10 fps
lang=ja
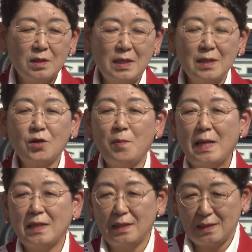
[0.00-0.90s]
金庫
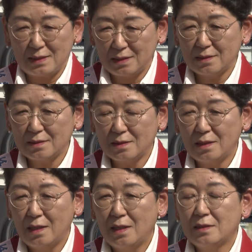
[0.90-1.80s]
番なんです。
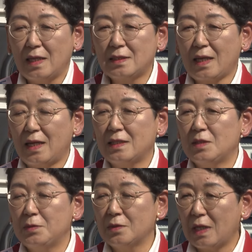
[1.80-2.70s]
ですから
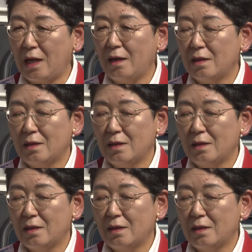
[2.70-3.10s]
自分が